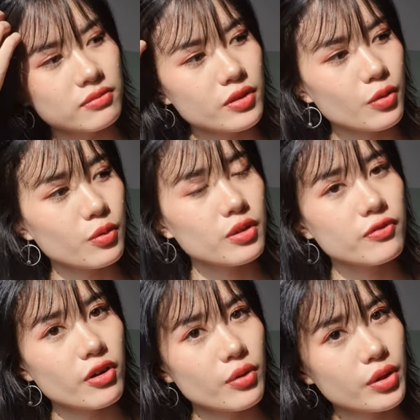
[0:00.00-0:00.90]
ví dụ như
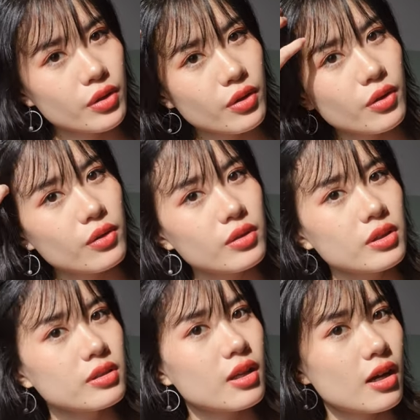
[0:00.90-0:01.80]
Forio
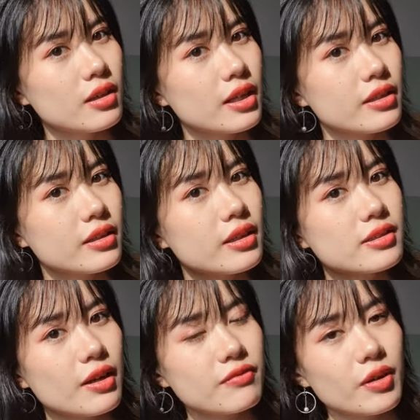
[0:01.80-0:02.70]
đó là những cái
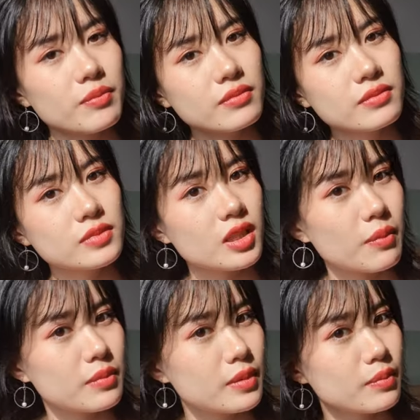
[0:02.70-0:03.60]
sản phẩm
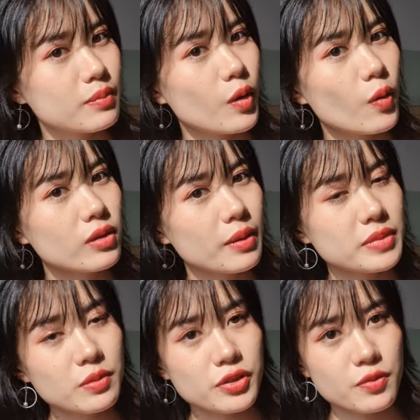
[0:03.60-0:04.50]
tầm 4 5
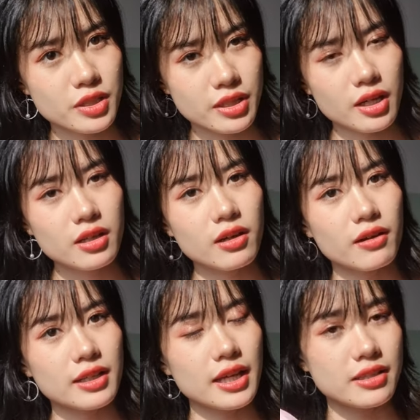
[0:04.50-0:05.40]
6 triệu gì đó còn
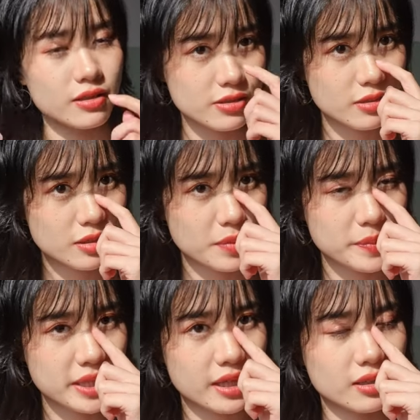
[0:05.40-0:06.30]
cái này chỉ có
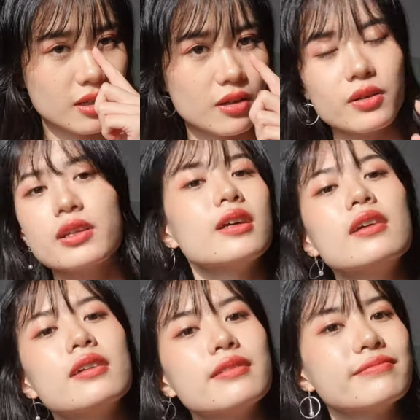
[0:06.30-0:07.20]
630 nghìn thôi
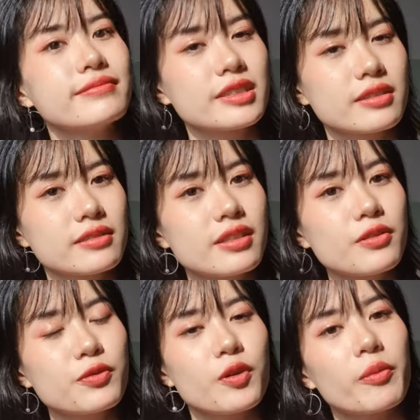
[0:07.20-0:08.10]
rất là
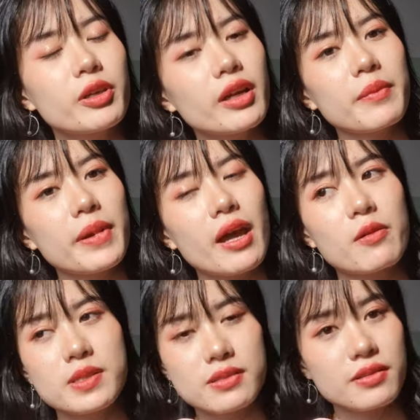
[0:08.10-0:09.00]
phù hợp cho bạn
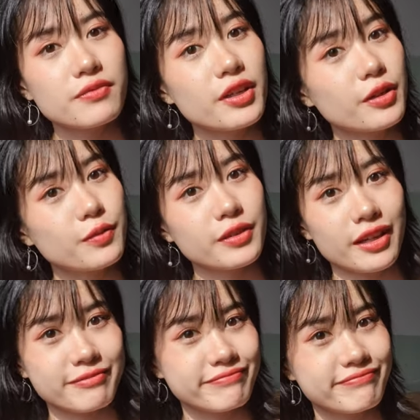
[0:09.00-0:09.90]
học sinh sinh viên luôn nè
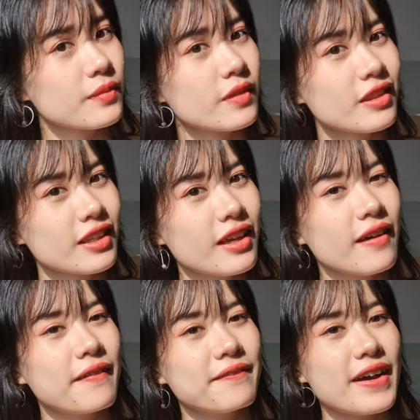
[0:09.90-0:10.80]

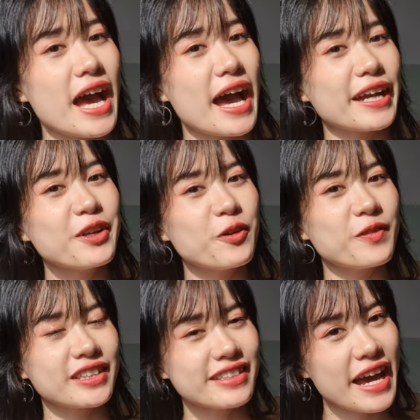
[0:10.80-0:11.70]
và cái đồ
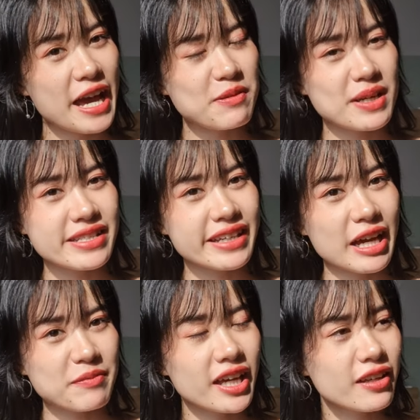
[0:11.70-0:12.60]
vật thứ hai mà trang
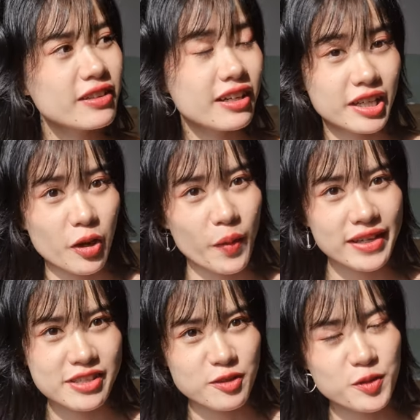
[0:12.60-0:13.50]
cảm thấy nó cực kỳ
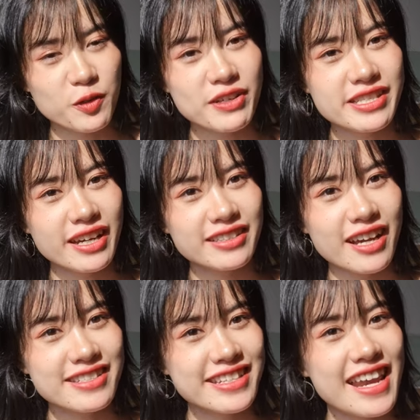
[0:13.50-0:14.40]
quan trọng đối với chân
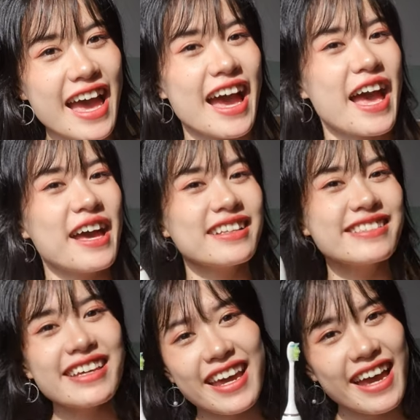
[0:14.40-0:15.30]
đó chính là
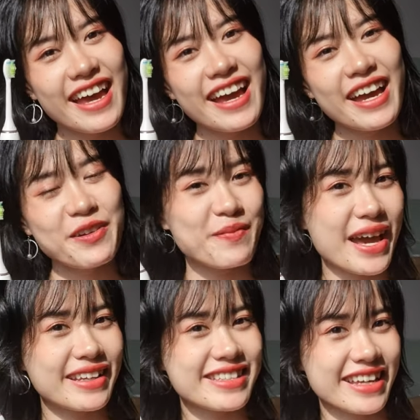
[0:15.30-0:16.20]
ta-da,
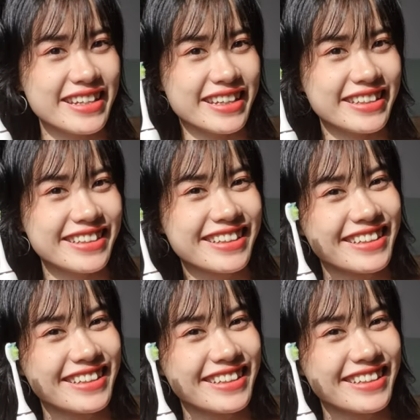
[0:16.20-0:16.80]
bàn chải điện